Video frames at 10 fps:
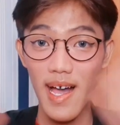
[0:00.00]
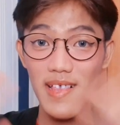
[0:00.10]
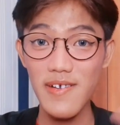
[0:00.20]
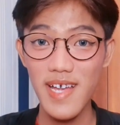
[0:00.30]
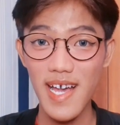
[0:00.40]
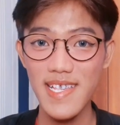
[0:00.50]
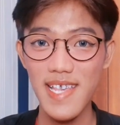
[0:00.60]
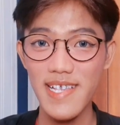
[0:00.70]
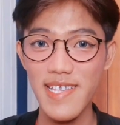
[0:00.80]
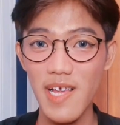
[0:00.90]
halo guys
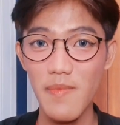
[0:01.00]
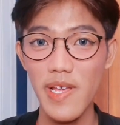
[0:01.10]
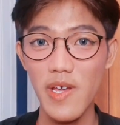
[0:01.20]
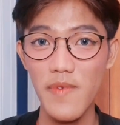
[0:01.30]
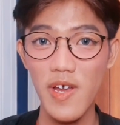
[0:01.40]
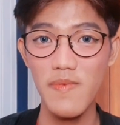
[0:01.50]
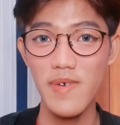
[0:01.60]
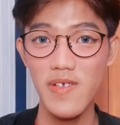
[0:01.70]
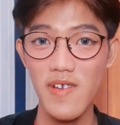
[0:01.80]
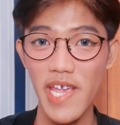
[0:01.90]
assalamualaikum
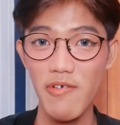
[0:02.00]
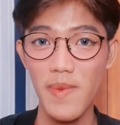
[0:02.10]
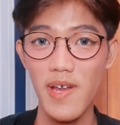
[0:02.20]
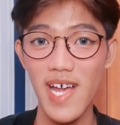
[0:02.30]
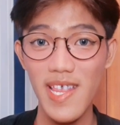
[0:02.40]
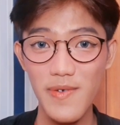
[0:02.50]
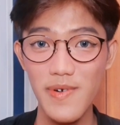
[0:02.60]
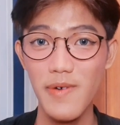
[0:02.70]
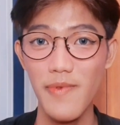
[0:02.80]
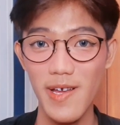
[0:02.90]
warahmatullahi
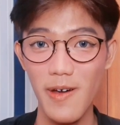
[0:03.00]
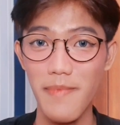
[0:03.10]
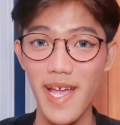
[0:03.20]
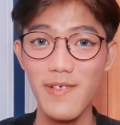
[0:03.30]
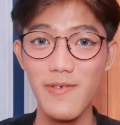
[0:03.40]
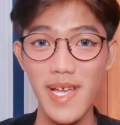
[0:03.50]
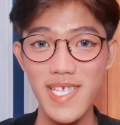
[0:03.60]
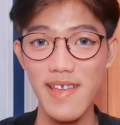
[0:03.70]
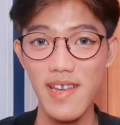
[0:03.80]
wabarakatuh welcome back to my